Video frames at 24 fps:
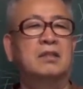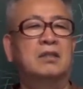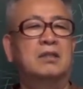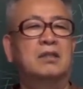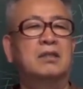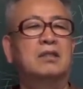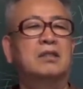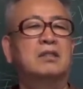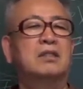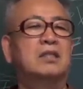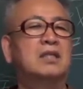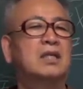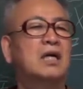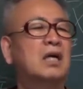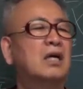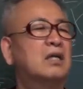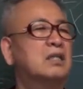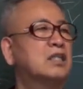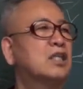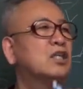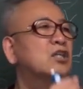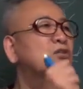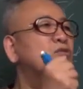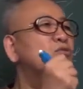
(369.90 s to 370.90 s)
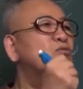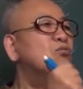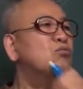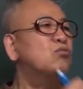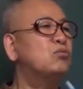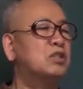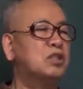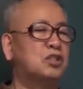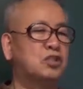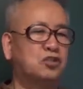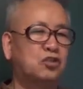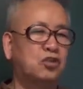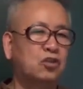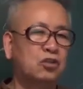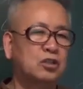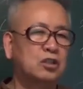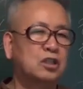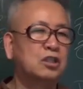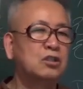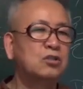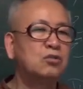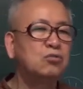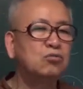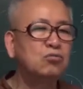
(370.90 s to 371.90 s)
그러니까 연운이죠
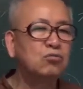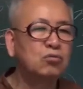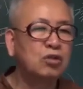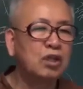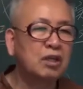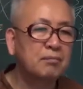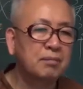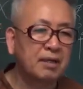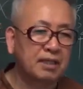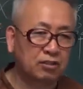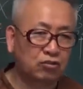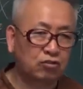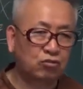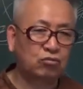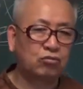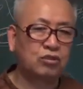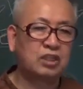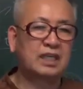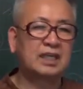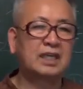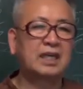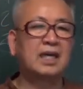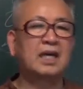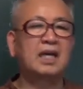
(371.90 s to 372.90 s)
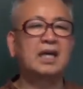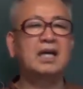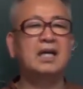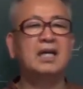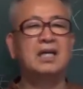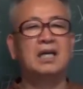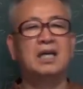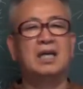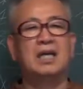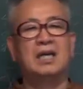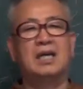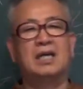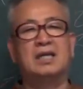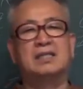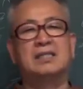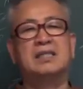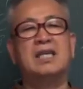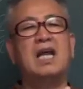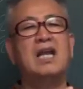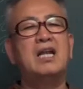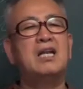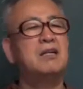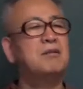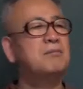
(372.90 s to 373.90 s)
연운에 맞추니까
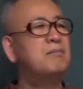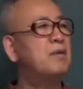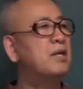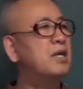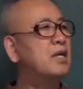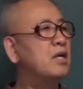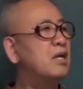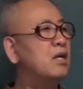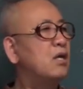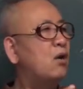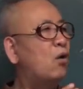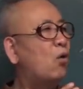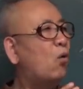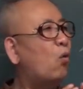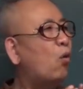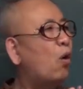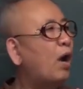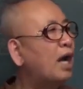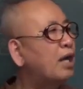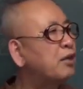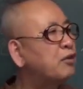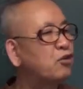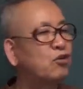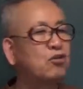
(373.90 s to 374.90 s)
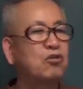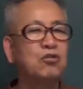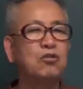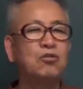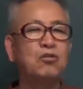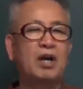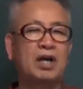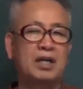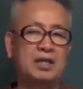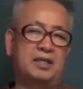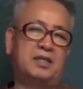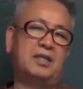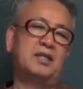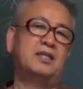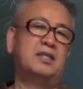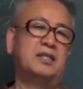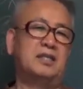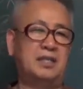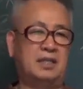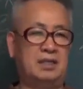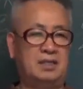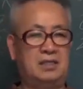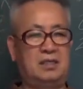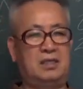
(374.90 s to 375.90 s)
삶의 활용 환경이
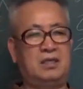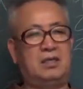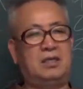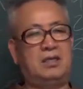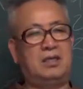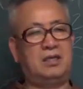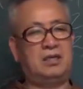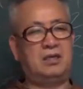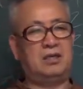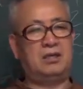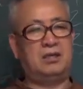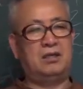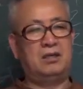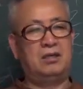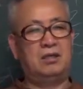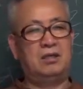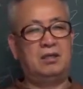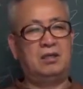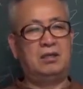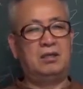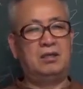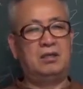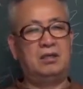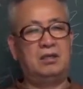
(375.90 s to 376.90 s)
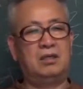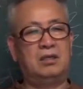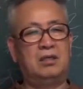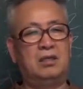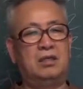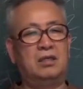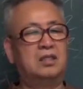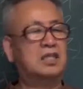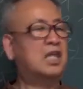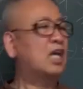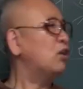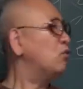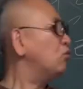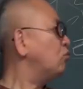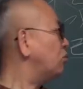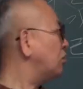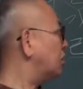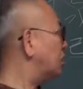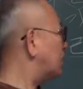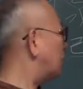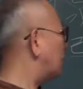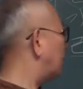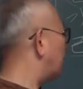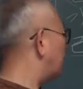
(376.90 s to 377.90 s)
되는 거예요
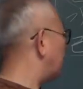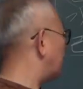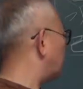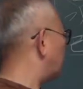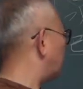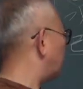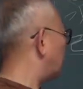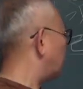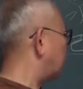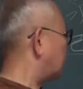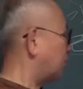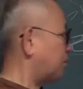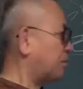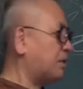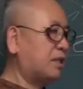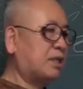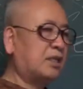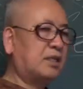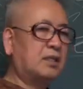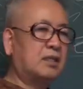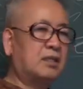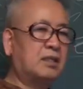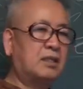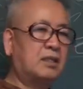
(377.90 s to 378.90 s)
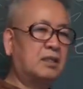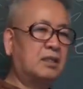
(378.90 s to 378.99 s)
대운에다가 맞췄다면